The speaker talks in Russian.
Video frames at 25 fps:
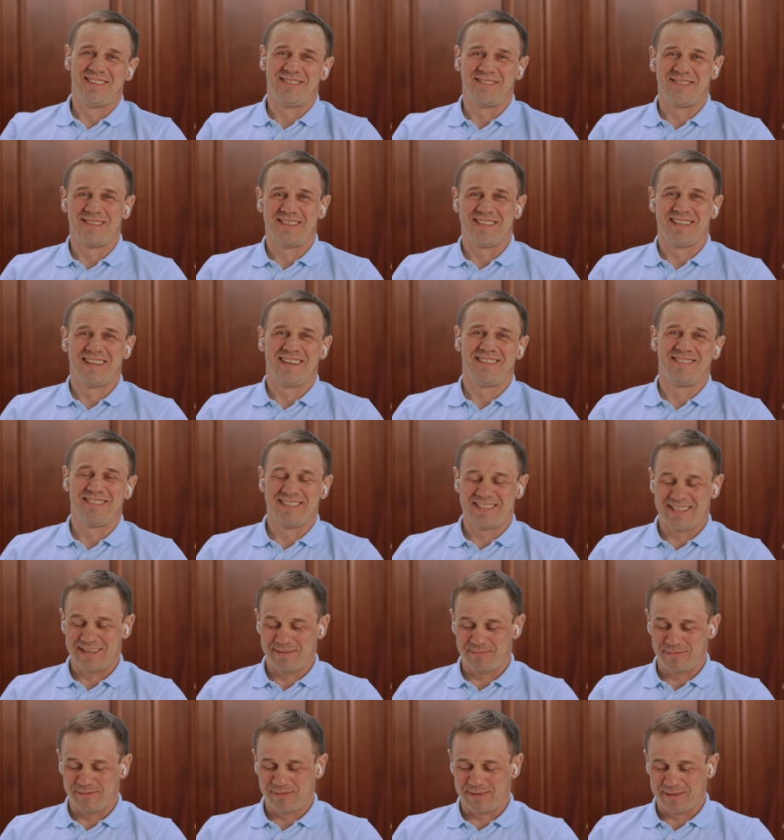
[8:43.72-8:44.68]
Друзья, вы
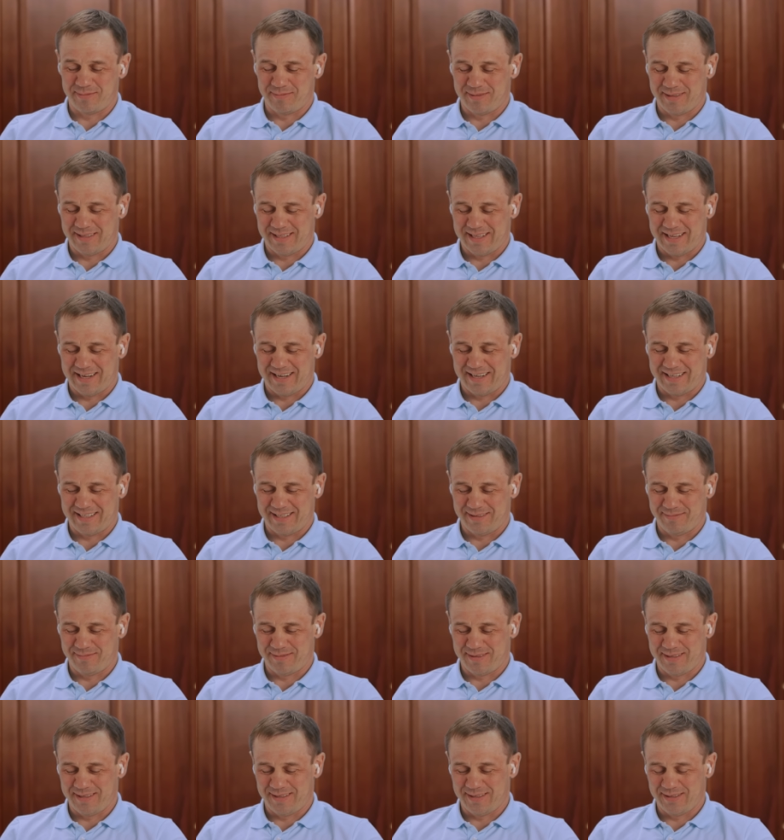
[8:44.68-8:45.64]
сами в комментариях
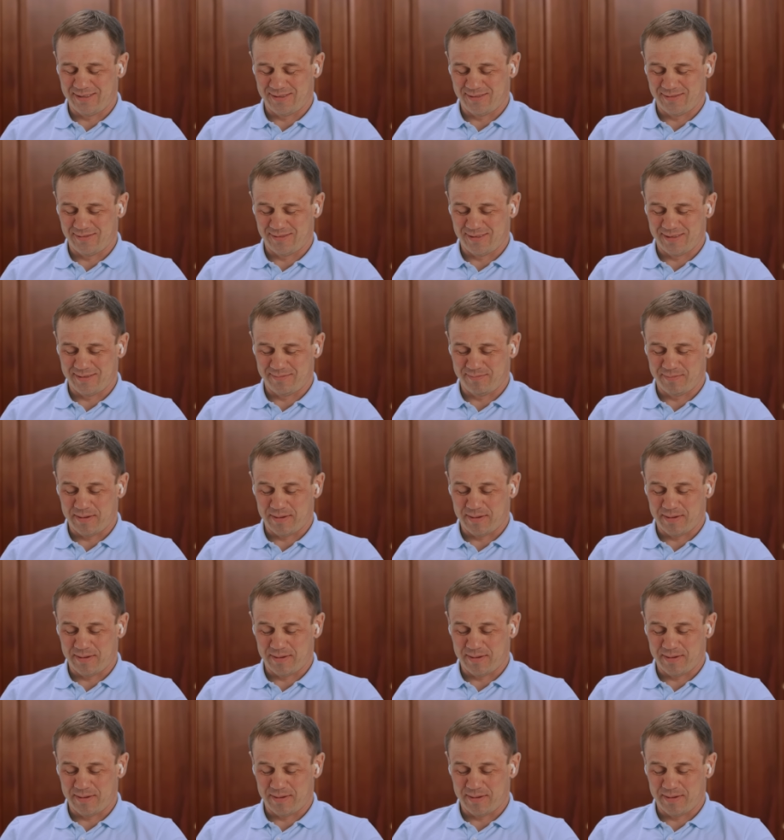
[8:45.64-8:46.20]
напишите, что она